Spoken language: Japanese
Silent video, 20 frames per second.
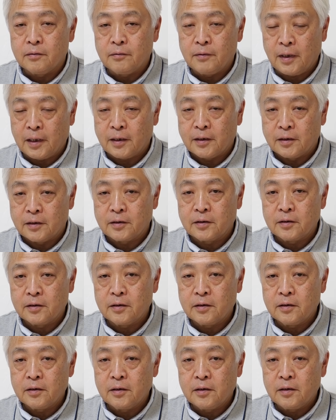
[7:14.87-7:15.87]
うわけです。
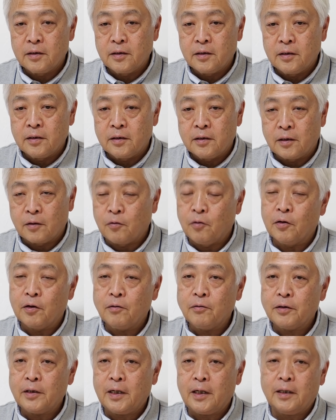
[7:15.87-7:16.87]
で、こ
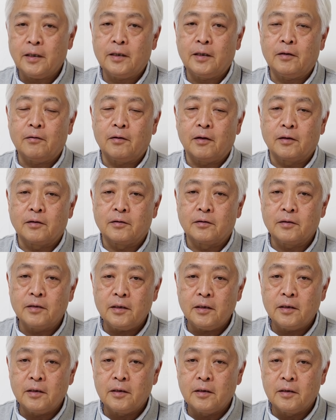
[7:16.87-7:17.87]
れを狙ってるわけです
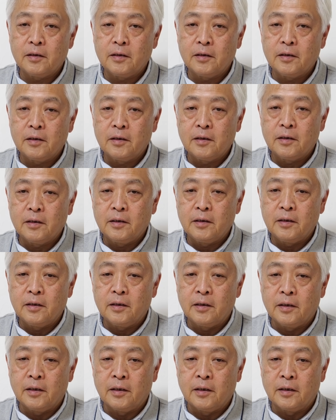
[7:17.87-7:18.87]
ね。
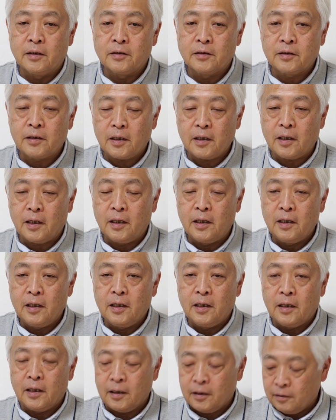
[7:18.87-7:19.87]
したら、
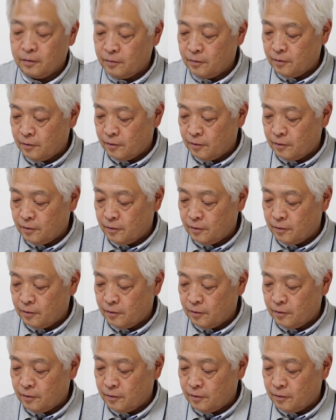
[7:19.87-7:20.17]
値